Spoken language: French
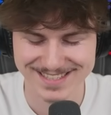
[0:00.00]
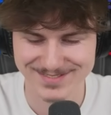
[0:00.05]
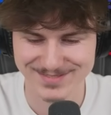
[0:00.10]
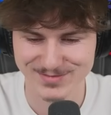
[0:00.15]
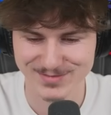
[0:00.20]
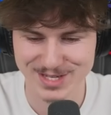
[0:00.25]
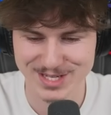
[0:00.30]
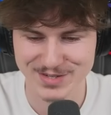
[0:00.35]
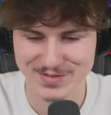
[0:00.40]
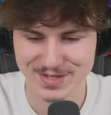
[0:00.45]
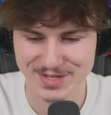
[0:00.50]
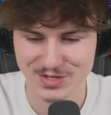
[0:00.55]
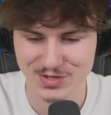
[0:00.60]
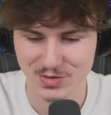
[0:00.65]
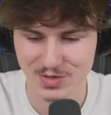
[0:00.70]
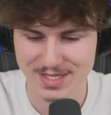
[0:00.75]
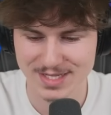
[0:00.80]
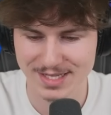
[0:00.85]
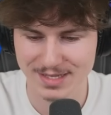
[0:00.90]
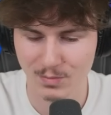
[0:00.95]
Moi, je vais
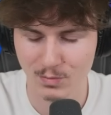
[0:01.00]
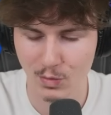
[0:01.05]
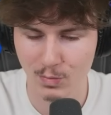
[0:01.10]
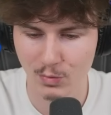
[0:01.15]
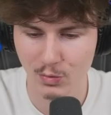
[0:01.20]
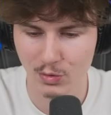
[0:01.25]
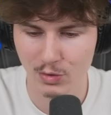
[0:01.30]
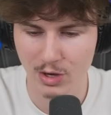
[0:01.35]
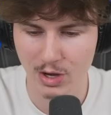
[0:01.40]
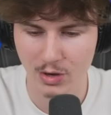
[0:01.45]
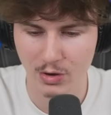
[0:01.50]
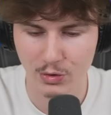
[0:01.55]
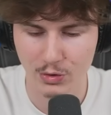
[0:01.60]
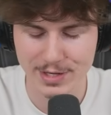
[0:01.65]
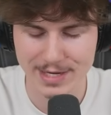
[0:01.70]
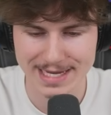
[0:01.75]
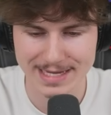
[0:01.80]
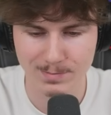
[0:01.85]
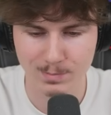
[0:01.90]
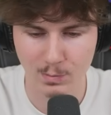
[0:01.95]
choisir mon brawler.
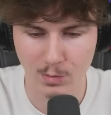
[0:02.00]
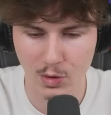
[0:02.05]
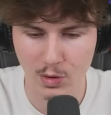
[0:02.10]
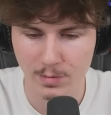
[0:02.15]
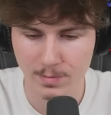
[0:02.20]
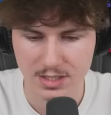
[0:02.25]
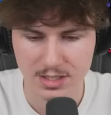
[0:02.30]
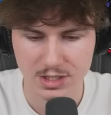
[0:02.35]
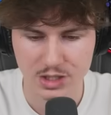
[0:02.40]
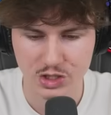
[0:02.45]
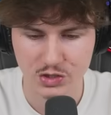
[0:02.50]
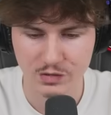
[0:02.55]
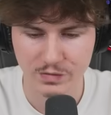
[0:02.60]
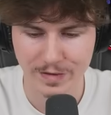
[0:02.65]
Honnêtement, je vais